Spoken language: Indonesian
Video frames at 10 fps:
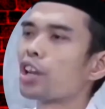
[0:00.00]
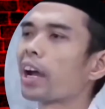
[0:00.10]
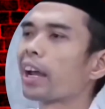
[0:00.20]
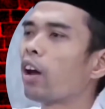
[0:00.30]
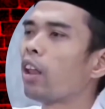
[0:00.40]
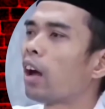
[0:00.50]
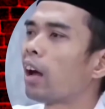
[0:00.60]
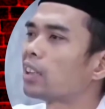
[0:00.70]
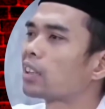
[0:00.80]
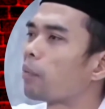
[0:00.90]
Sedangkan Allah
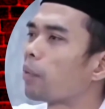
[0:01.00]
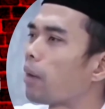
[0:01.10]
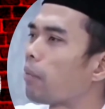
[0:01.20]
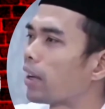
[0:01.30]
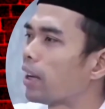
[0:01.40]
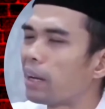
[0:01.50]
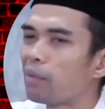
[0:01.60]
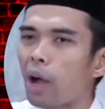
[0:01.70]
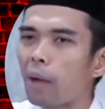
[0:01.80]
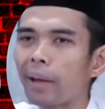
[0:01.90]
aja tak pernah manggil
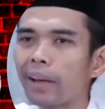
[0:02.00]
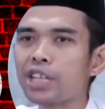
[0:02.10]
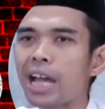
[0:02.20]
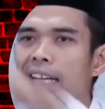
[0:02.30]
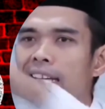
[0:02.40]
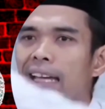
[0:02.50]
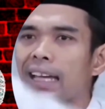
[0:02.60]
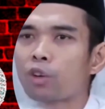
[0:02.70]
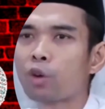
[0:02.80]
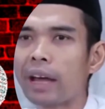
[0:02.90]
dia Muhammad. Cari
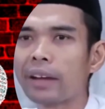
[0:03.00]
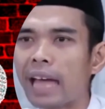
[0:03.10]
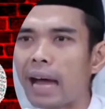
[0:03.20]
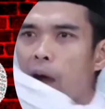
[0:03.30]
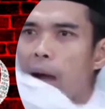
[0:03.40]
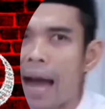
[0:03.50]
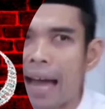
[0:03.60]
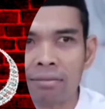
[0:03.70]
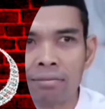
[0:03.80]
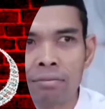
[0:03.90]
ayat Quran. Ya
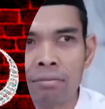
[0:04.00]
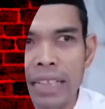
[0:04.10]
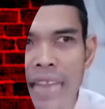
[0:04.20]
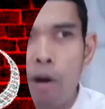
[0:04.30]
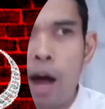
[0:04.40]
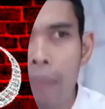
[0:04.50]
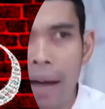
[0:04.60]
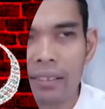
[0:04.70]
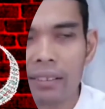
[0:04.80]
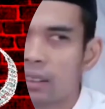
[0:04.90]
Muhammad. Ya
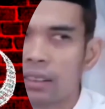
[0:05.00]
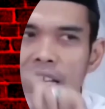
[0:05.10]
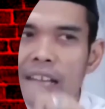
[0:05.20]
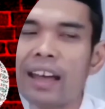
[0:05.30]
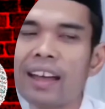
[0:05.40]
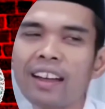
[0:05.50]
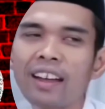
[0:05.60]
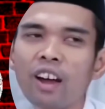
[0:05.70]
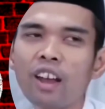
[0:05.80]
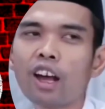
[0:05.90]
Muhammad. Tak ada.
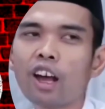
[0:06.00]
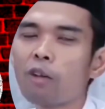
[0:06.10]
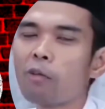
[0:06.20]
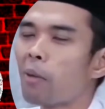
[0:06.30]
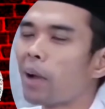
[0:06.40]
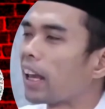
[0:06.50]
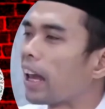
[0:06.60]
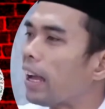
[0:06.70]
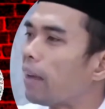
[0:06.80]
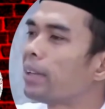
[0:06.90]
Allah kalau mau manggil
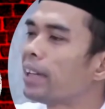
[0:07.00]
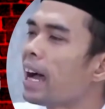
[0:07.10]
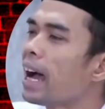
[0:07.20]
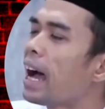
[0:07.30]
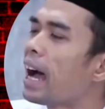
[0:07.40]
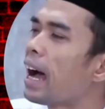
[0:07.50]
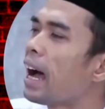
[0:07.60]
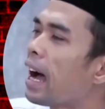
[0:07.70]
Adam. Ya